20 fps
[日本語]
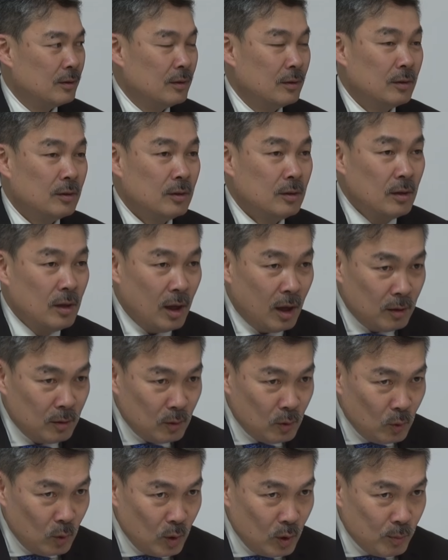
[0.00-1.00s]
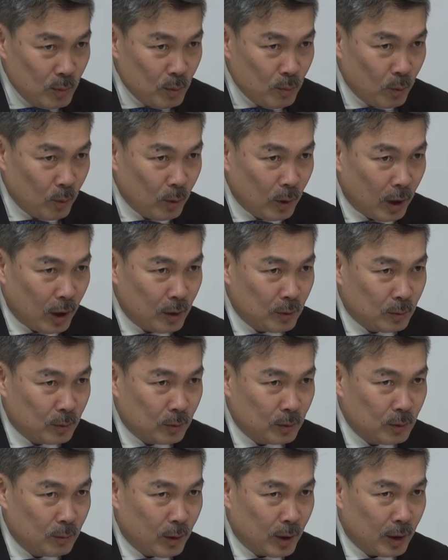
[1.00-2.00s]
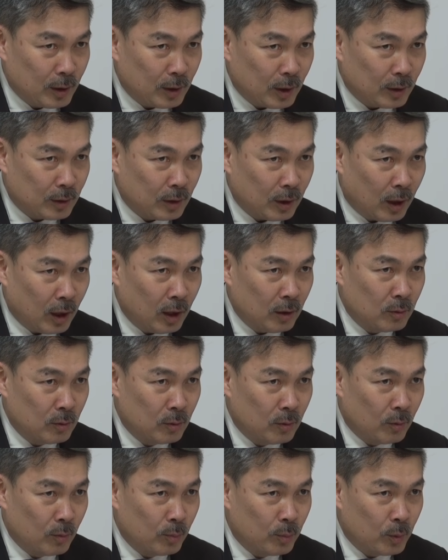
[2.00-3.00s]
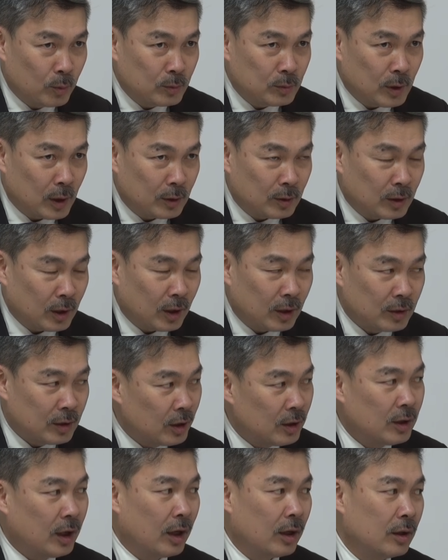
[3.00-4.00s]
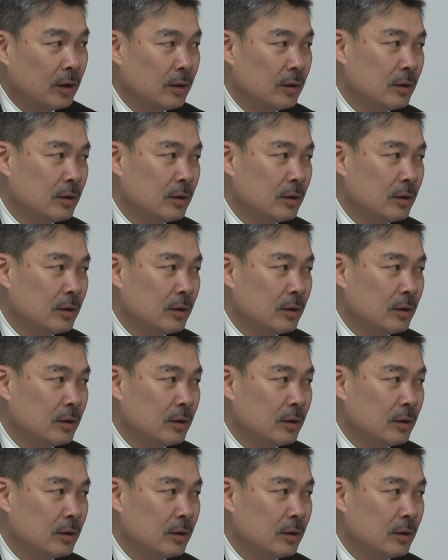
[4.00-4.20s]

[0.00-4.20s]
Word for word: ね何の意味もないと言われたって反論僕だったらできない。